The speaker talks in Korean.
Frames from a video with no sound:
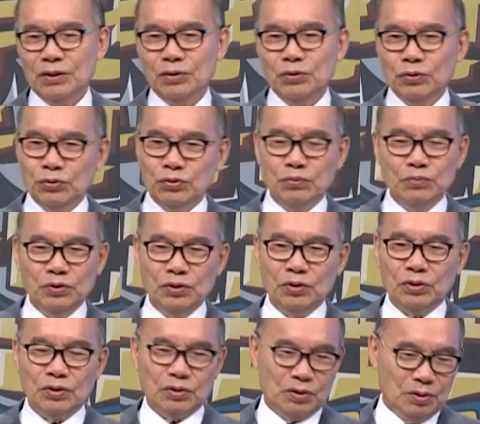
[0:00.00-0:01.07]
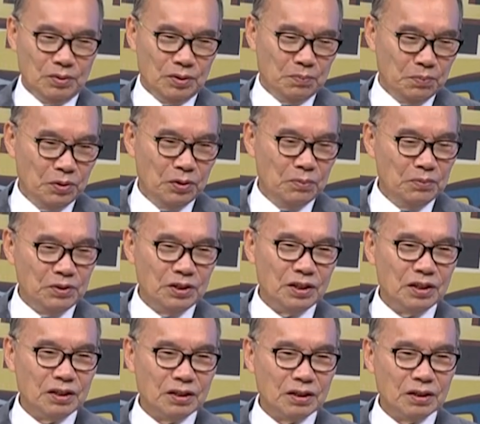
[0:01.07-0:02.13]
요즘요,
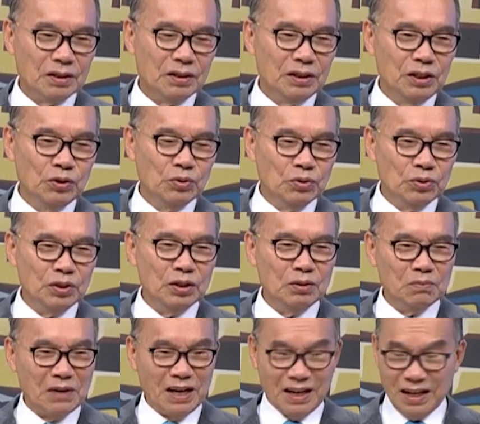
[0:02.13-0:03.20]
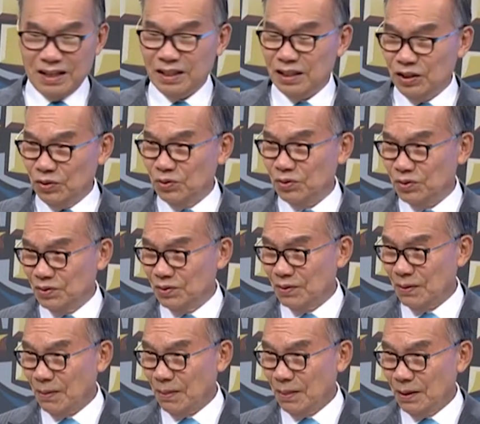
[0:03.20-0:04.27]
범죄, 이혼을 많이 하지, 이혼.
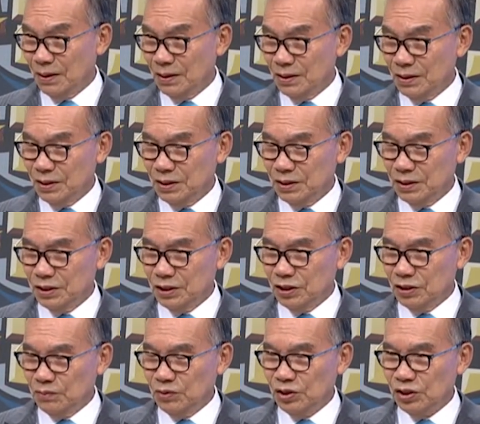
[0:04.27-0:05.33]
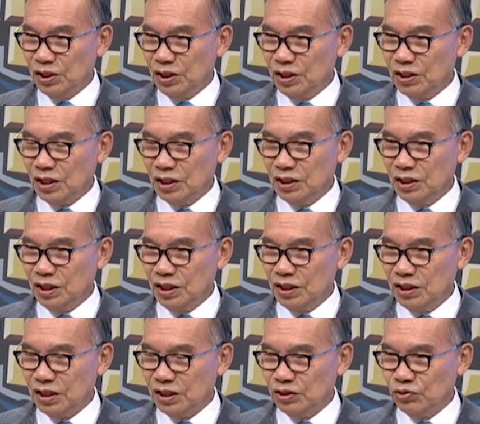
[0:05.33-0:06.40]
지금은 세상 네
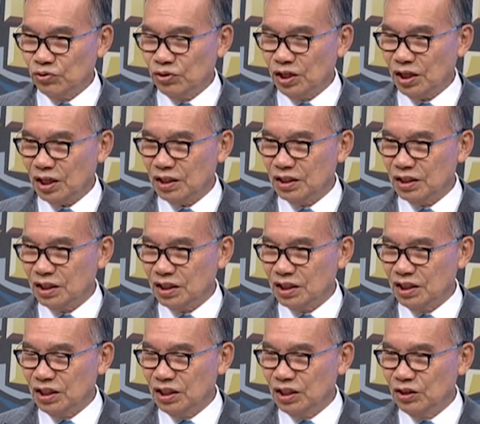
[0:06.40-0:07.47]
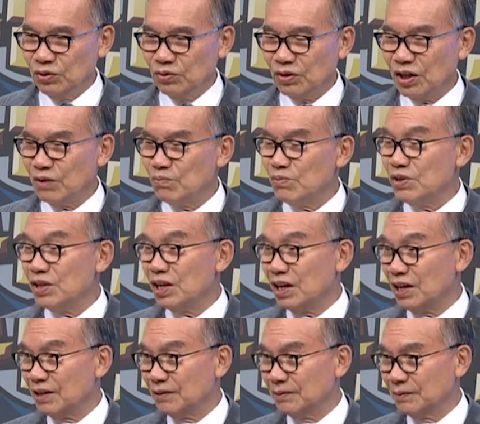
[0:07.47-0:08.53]
상 중에 한 상이 이혼합니다.